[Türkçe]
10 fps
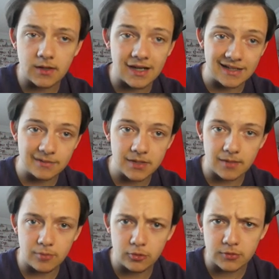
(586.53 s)
kanalıma da
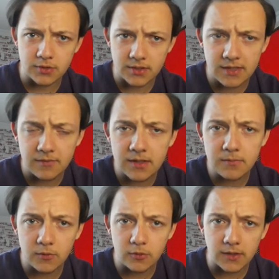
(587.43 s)
abone olursanız sevinirim
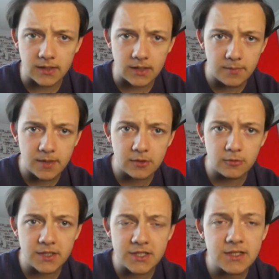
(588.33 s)
videolardan haberdar
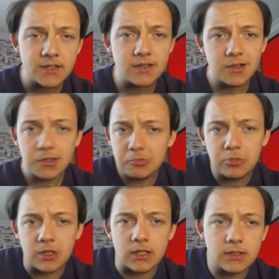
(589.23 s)
olmak için. Bu
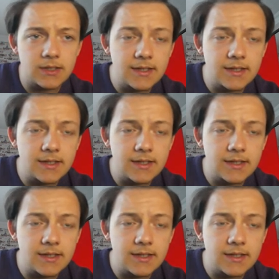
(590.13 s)
kadar.